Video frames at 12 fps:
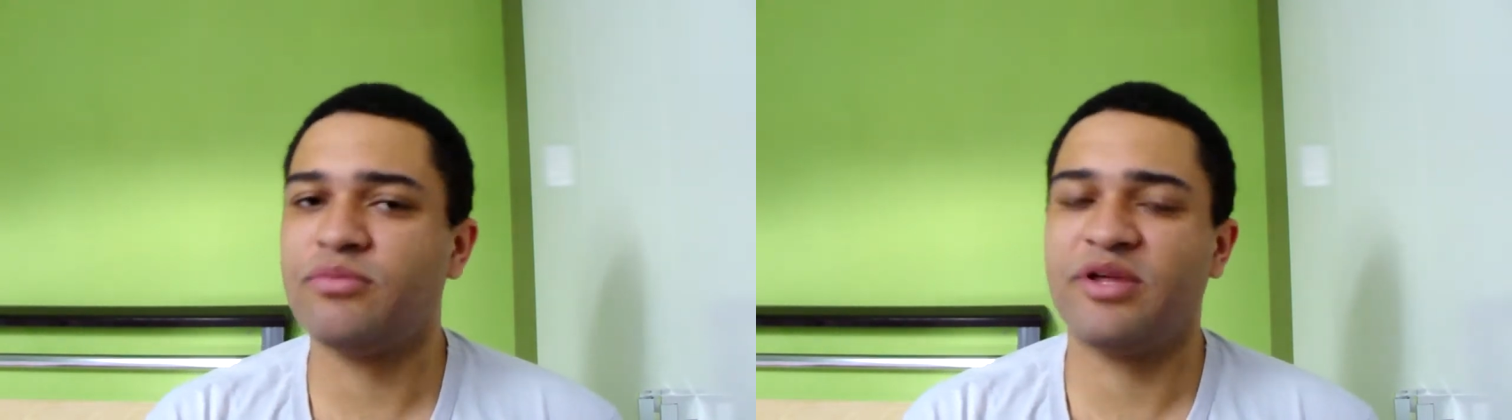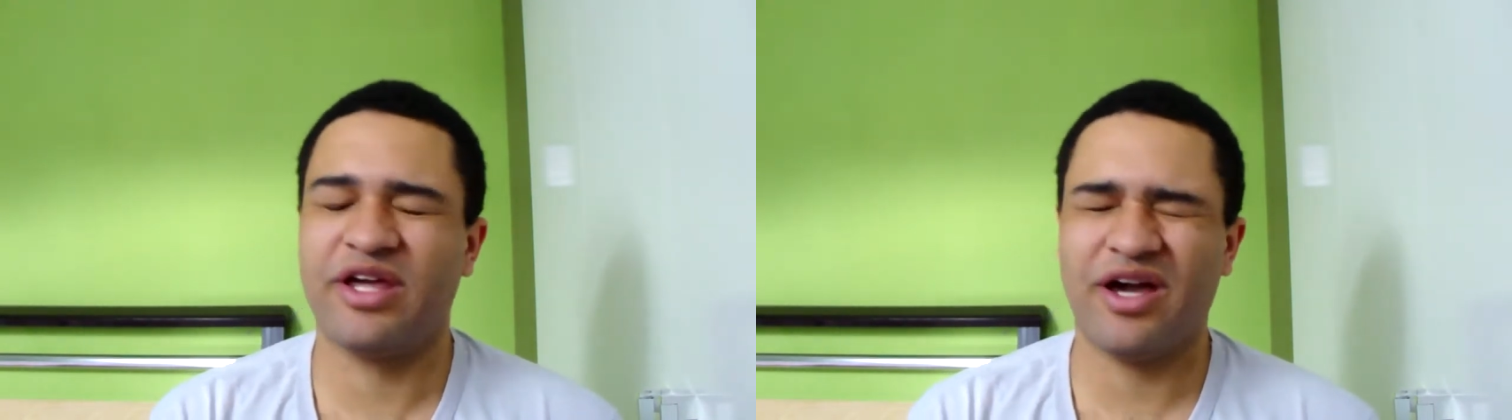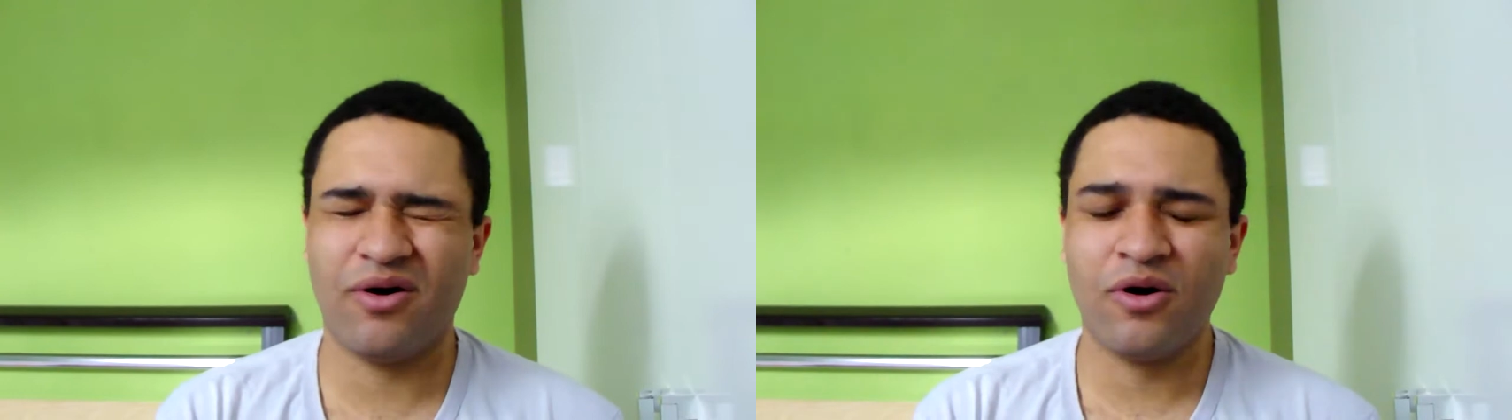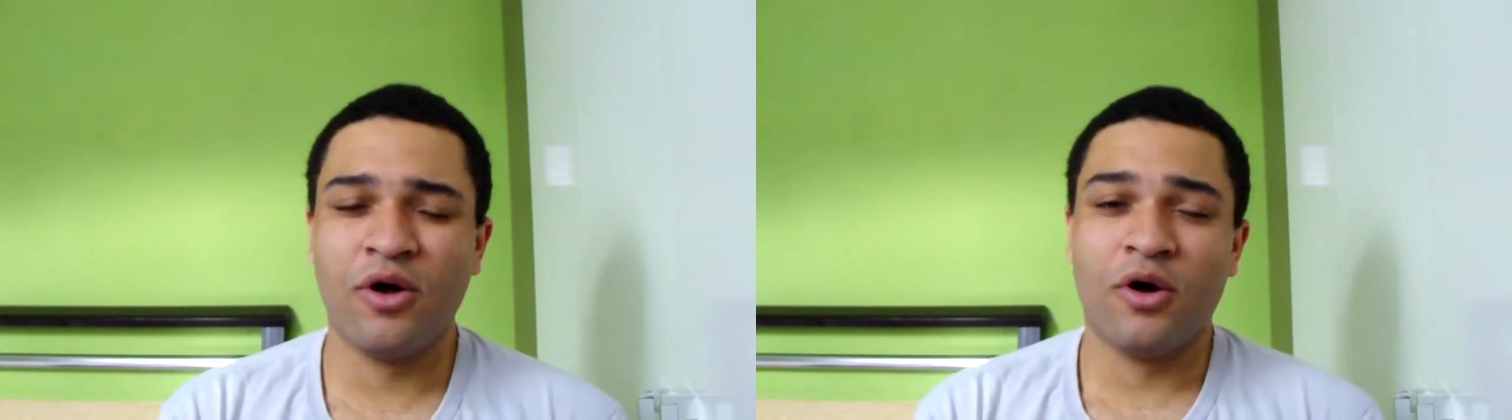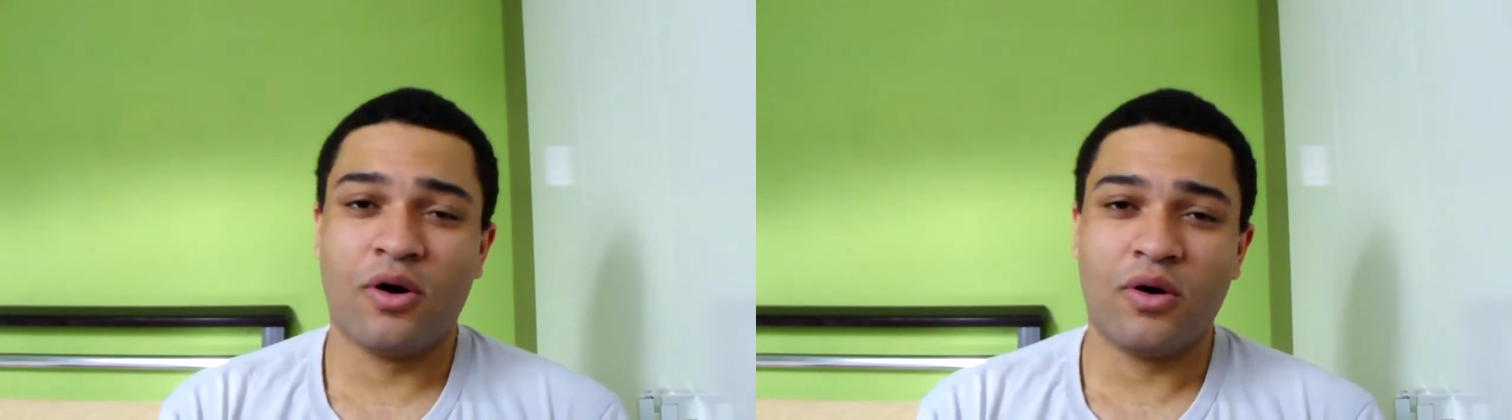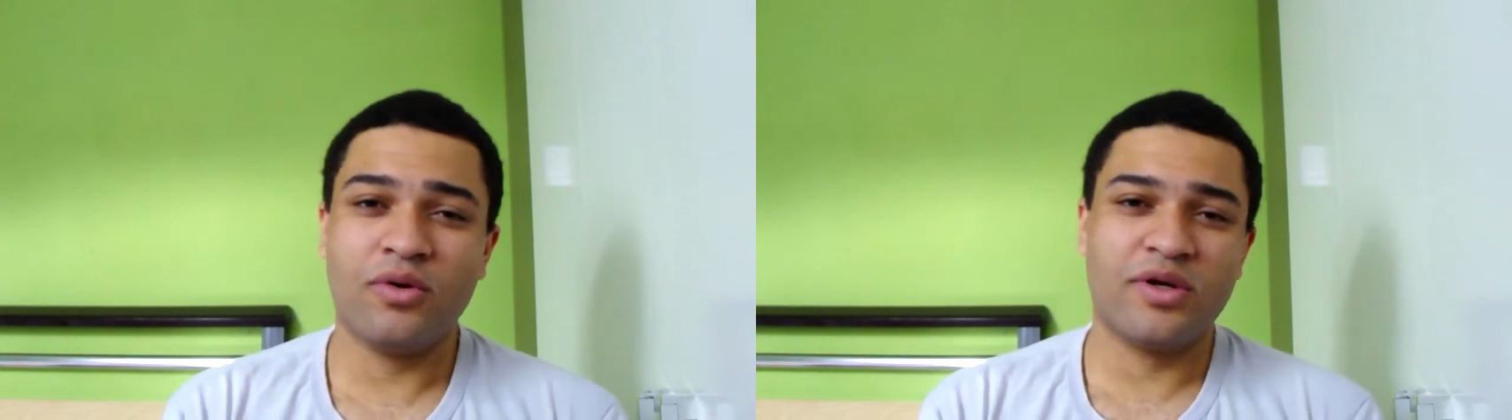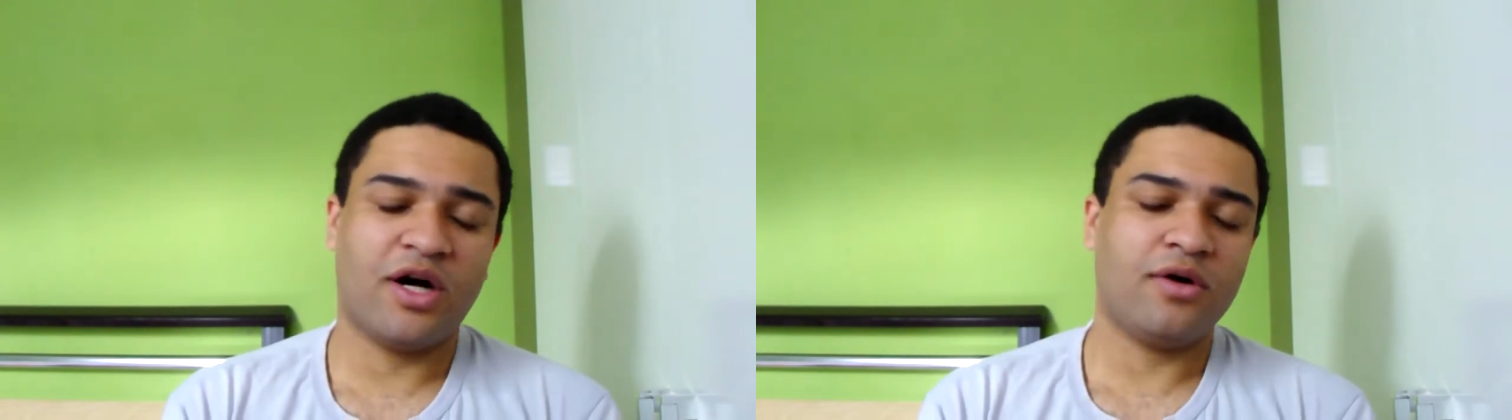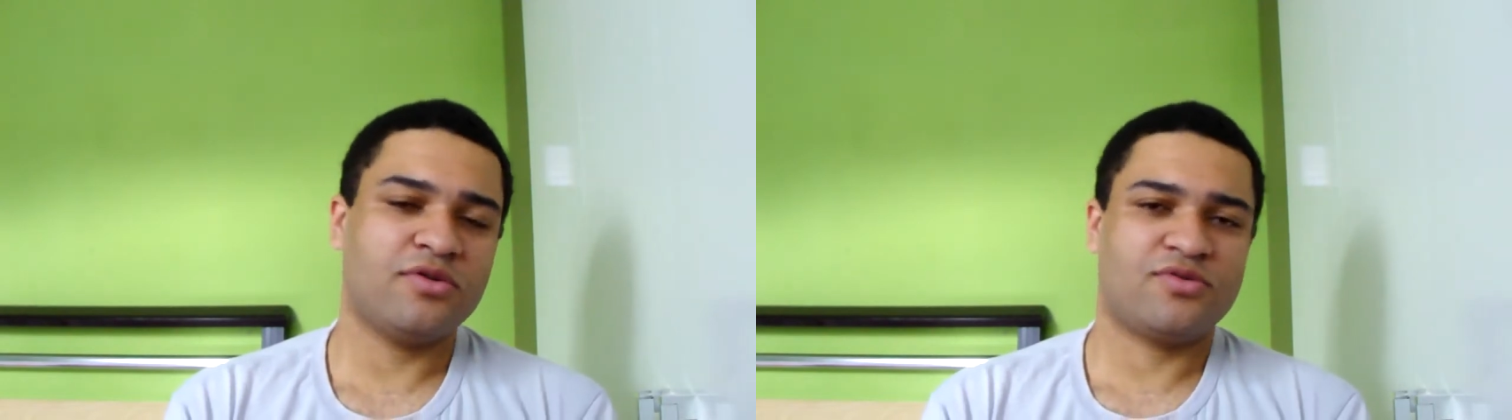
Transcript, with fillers: o Miguel ou não.